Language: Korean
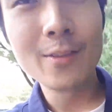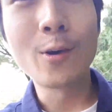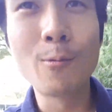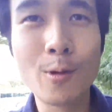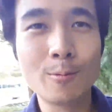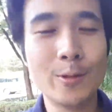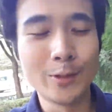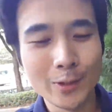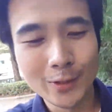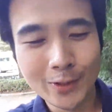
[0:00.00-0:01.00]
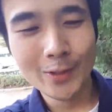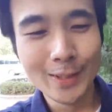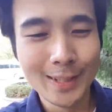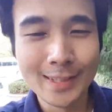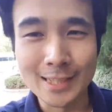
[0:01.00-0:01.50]
너무너무
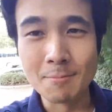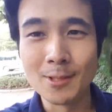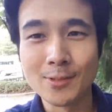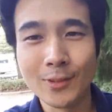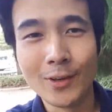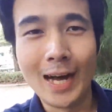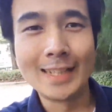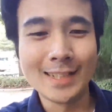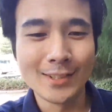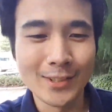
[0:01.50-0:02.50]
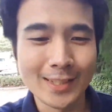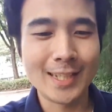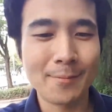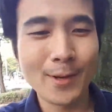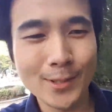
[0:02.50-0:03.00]
재밌었어요 앉아서 이렇게
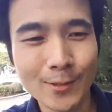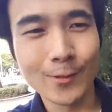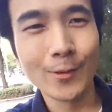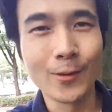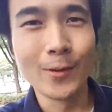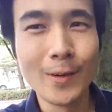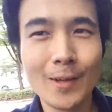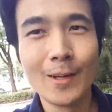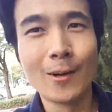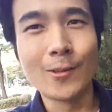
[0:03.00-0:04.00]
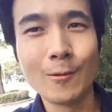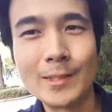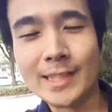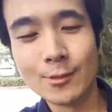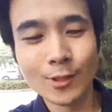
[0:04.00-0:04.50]
책 펼쳐놓고 어떻게 보면
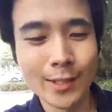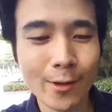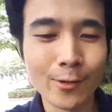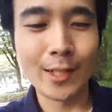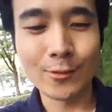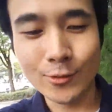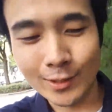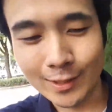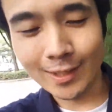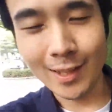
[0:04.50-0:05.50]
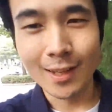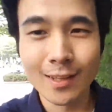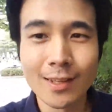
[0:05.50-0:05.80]
지루한 내용이 될 수도 있는데